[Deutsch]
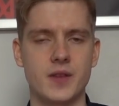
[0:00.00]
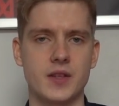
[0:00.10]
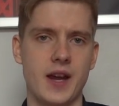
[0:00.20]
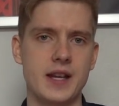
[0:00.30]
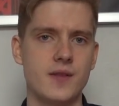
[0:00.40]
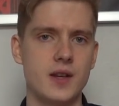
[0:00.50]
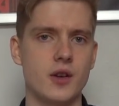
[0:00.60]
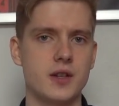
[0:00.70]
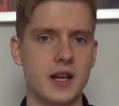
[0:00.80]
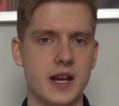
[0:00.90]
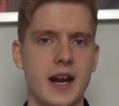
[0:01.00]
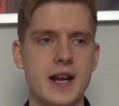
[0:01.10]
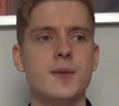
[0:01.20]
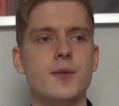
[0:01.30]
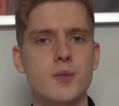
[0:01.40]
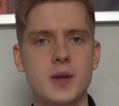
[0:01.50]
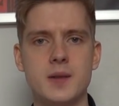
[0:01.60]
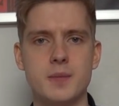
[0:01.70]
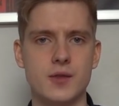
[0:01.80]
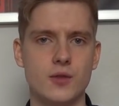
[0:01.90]
Das heißt, wenn ihr euch generell für
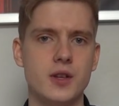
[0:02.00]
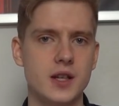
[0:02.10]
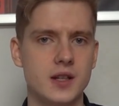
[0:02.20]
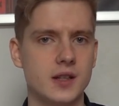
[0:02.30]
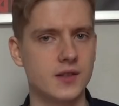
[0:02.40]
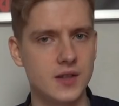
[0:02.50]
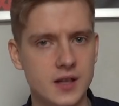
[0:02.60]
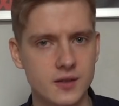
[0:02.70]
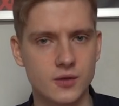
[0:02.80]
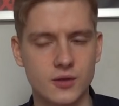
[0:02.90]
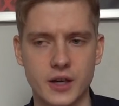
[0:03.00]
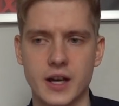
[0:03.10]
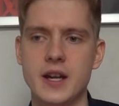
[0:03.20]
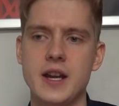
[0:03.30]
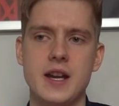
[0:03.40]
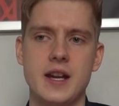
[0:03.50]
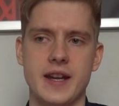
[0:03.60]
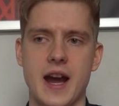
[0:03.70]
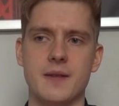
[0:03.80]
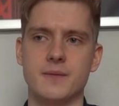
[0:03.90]
mich persönlich interessiert so oder
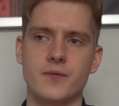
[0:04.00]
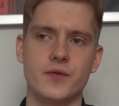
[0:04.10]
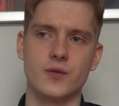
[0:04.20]
ja,